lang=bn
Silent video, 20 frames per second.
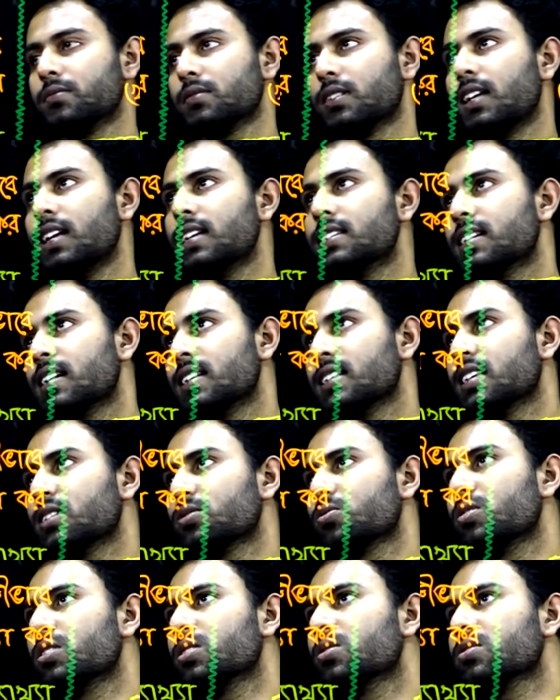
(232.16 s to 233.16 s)
গ্লিসারিনকে
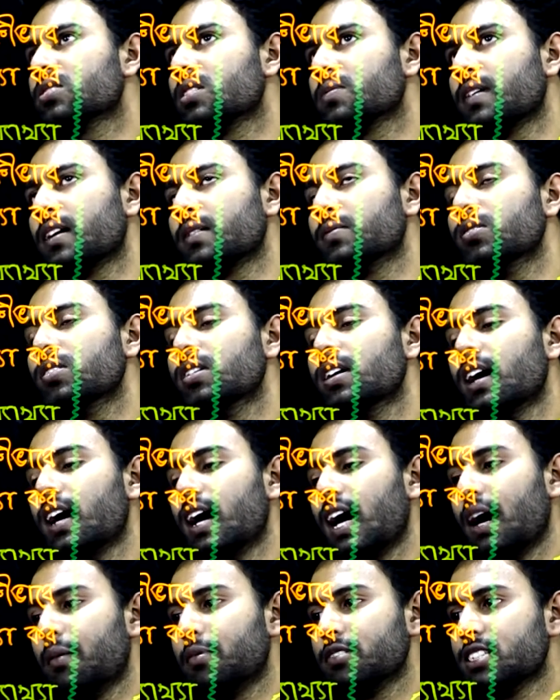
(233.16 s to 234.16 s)
তৈরি করতে পারবো
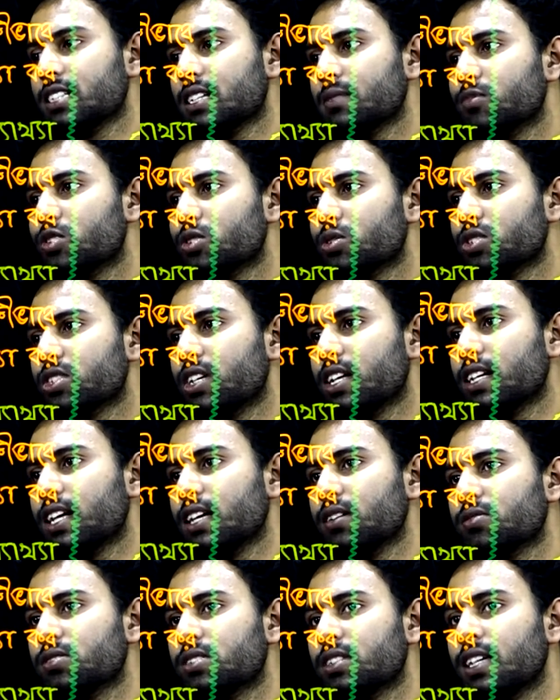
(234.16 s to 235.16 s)
আমাদেরকে মূলত
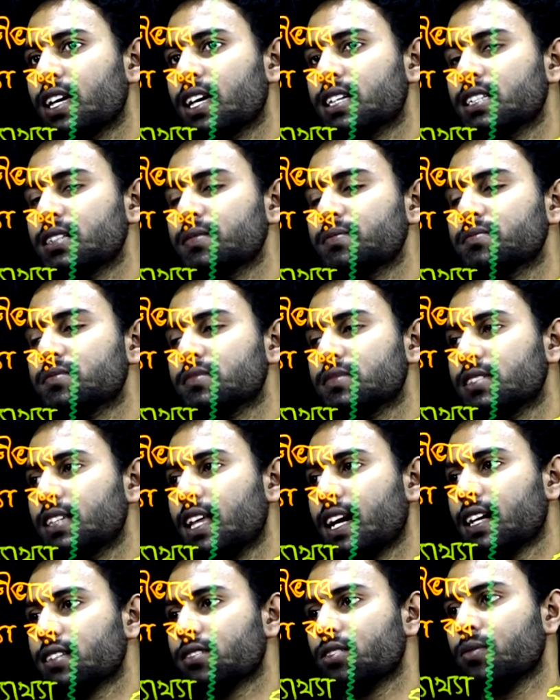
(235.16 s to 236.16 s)
সেটাই হচ্ছে গিয়ে যে
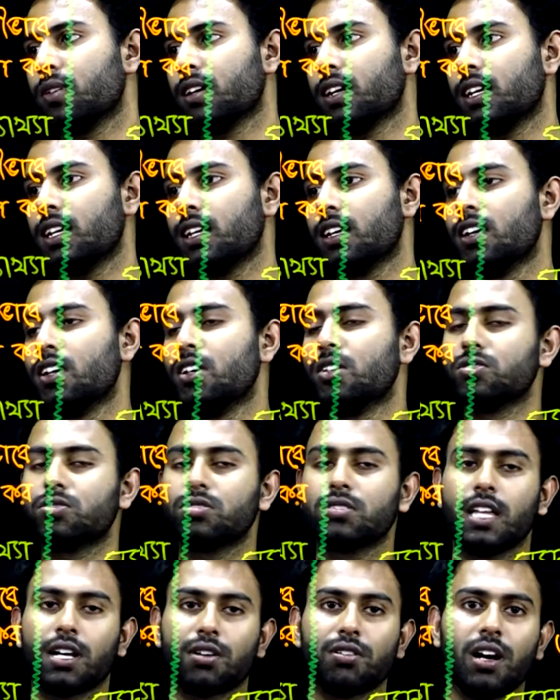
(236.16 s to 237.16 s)
দেখাতে হবে এখানে সো
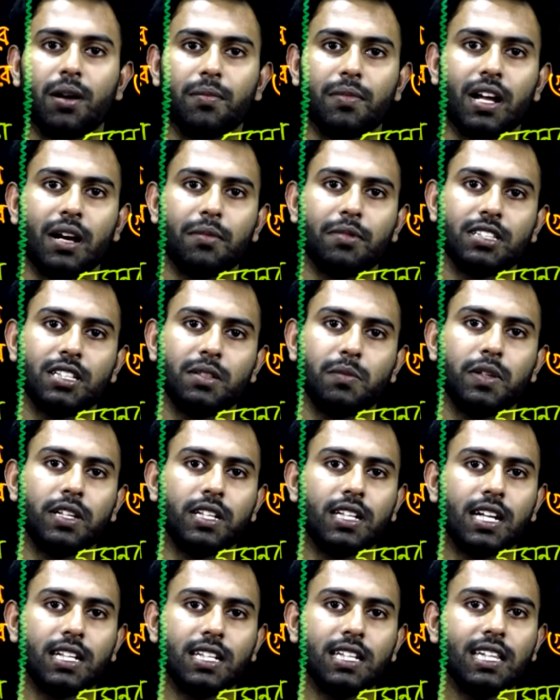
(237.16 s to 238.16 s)
দেখো আমরা আমাদের
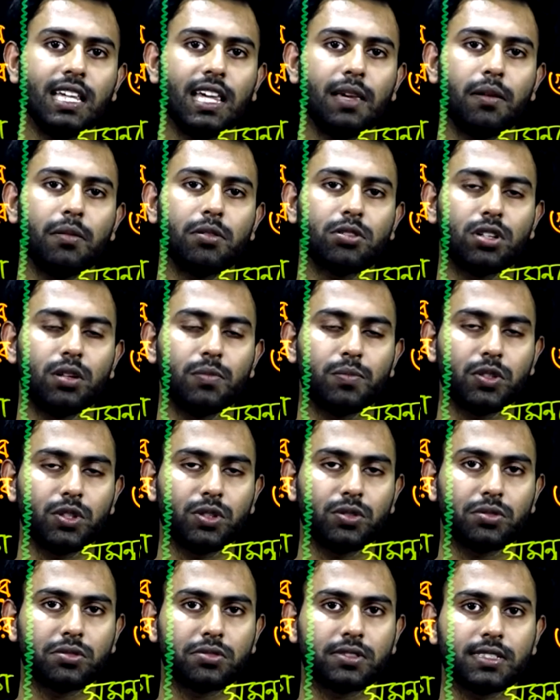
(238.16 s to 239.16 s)
বিক্রিয়াটি কিভাবে সম্পন্ন
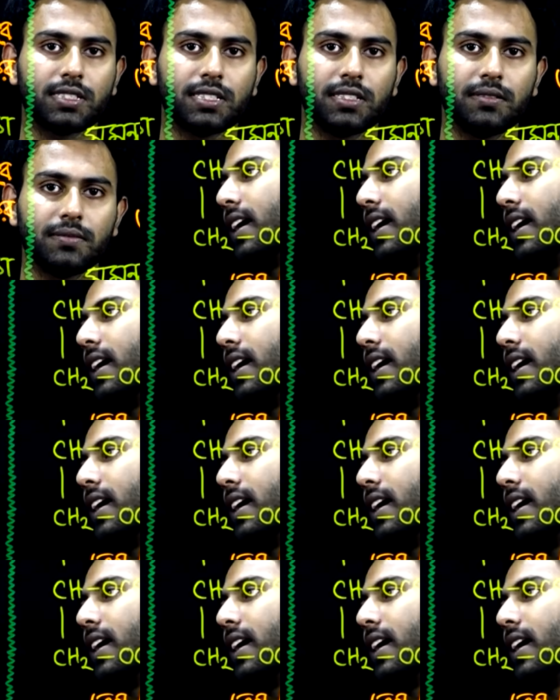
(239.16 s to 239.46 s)
করতেছি